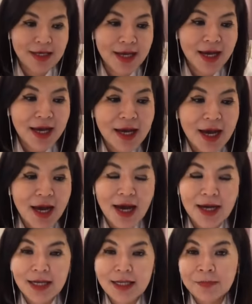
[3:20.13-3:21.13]
Ya,
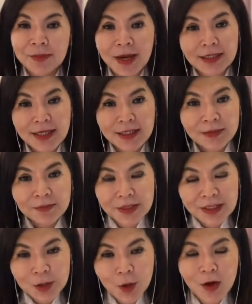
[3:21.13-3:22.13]
hari ini belajar
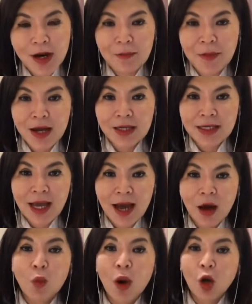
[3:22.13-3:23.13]
seperti seorang
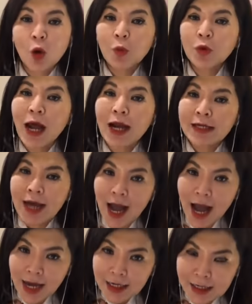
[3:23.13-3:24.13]
Maria, walaupun ada
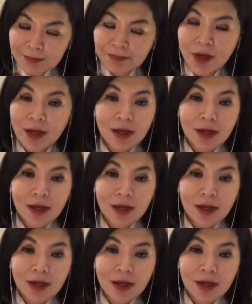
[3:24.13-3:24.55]
aib,